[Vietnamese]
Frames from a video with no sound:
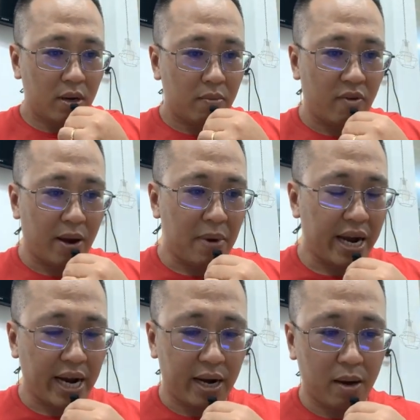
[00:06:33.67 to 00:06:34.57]
và bài
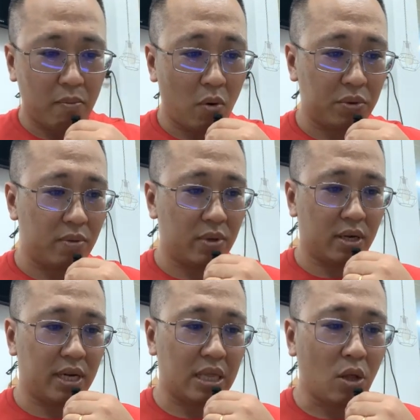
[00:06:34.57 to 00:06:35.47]
này là một trong
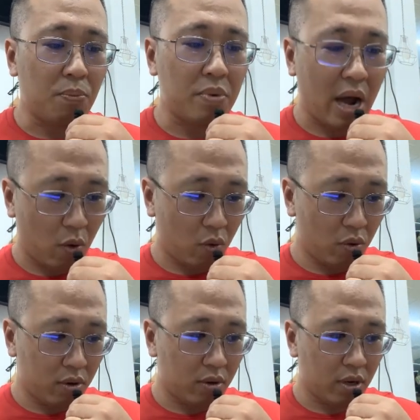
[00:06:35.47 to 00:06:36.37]
những cái top đầu
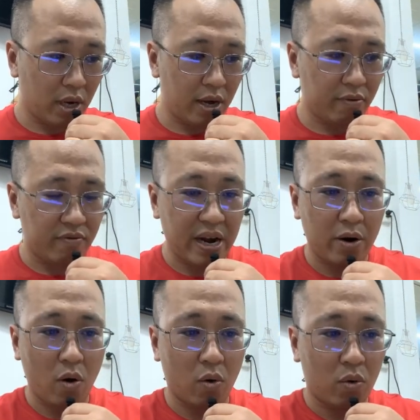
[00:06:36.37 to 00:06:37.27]
à,
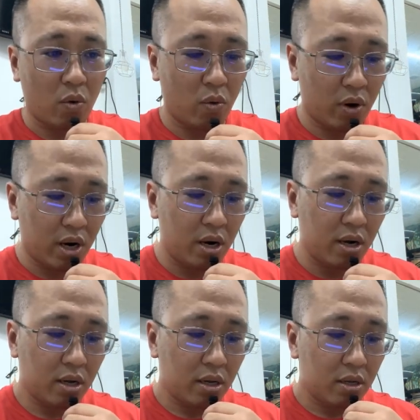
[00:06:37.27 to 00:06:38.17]
viral của
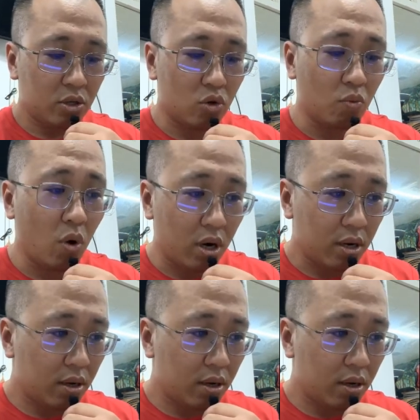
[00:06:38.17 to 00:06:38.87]
Trung Quốc